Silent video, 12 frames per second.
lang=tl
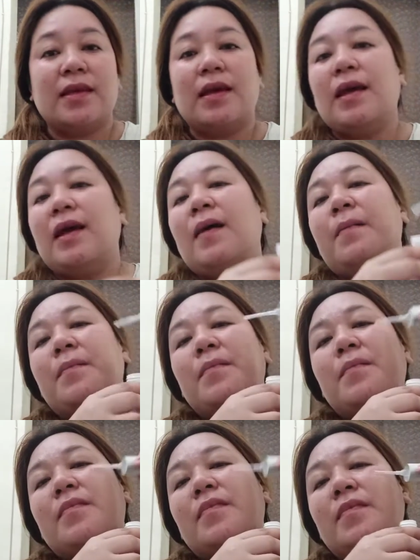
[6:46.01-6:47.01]
Kaya,
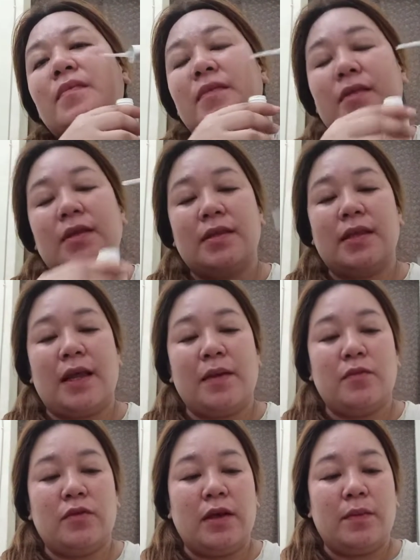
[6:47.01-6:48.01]
nag-try
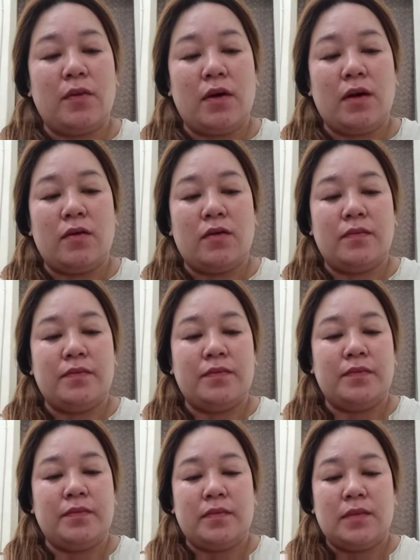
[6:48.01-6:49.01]
muna po ako.
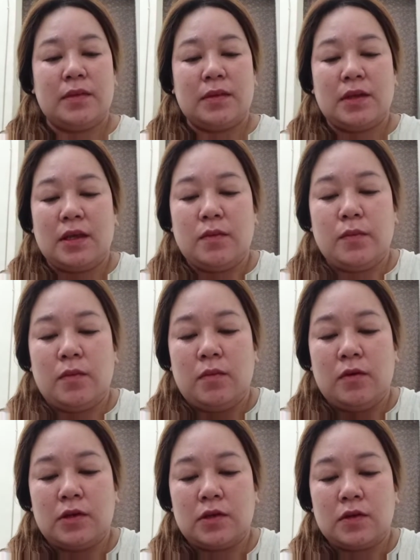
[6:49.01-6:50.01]
Then,
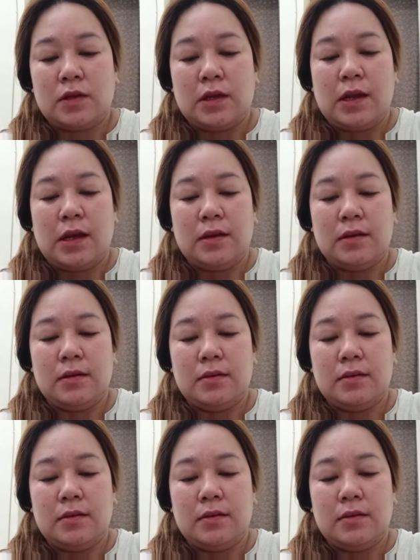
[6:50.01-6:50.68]
ibubuhos ko na lang.